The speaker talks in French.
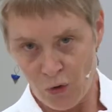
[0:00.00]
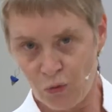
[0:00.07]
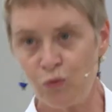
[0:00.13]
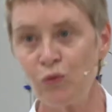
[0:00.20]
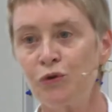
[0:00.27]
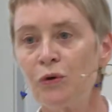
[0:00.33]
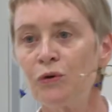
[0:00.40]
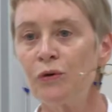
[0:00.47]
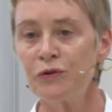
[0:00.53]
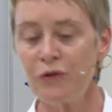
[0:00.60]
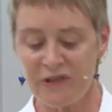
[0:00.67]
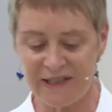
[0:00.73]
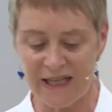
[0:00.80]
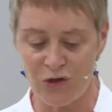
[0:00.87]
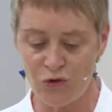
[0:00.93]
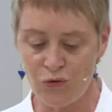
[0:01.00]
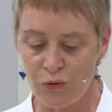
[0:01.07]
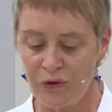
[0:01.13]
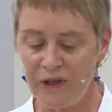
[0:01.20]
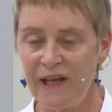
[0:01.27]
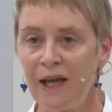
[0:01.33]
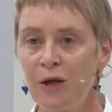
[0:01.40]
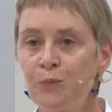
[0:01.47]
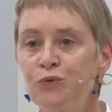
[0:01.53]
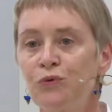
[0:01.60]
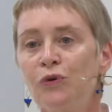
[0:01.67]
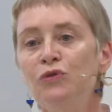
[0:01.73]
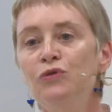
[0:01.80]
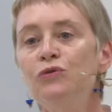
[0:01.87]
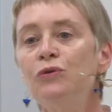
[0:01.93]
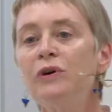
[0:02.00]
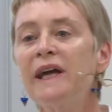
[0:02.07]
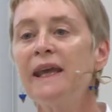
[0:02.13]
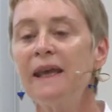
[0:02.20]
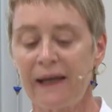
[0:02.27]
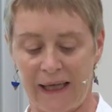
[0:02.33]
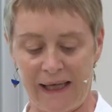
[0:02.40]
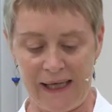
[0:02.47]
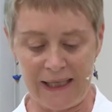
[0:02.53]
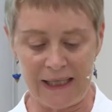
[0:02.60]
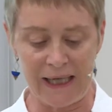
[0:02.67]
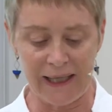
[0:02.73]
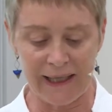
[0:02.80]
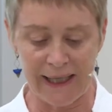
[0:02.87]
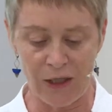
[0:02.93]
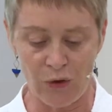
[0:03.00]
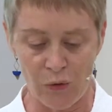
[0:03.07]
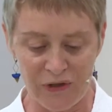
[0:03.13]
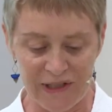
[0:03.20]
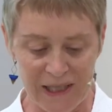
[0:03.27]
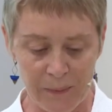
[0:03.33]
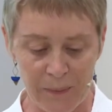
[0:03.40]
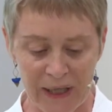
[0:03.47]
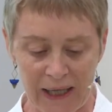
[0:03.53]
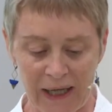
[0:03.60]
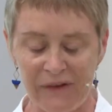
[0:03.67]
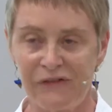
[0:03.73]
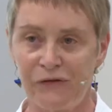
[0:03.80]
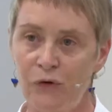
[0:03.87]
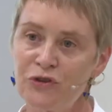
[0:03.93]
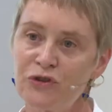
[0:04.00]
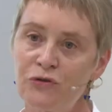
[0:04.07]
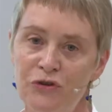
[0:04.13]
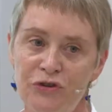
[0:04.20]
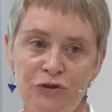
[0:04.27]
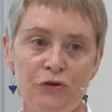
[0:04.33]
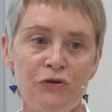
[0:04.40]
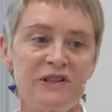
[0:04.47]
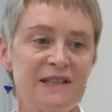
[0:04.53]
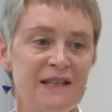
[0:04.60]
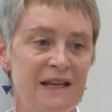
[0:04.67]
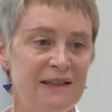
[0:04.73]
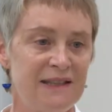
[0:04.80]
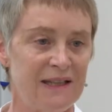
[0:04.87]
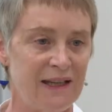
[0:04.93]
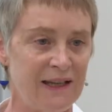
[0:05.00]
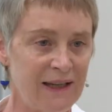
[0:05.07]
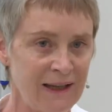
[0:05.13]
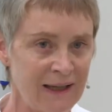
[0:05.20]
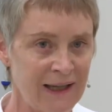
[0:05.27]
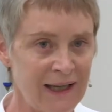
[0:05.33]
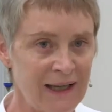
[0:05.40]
Tout au long de cette journée, pour nourrir et éclairer le débat, vont se succéder